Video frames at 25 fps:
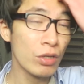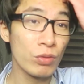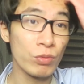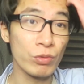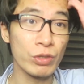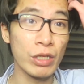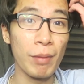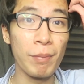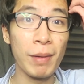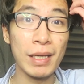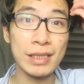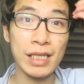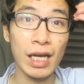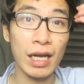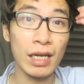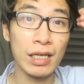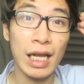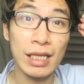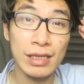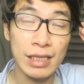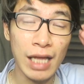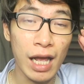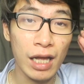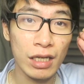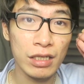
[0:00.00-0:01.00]
udah banyak
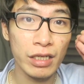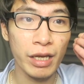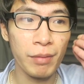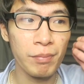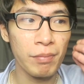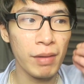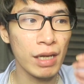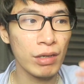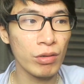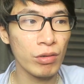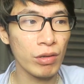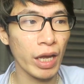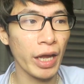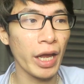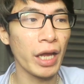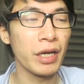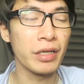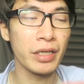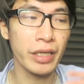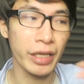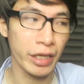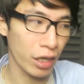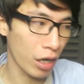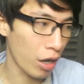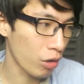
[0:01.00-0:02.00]
kedatangan game baru
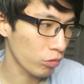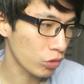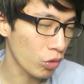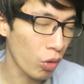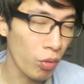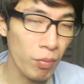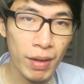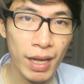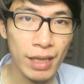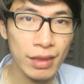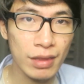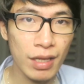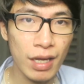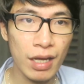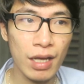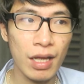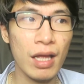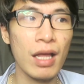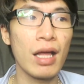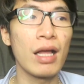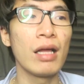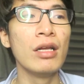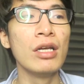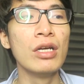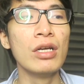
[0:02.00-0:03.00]
kayak Nier
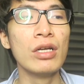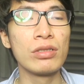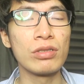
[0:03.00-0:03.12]
Automata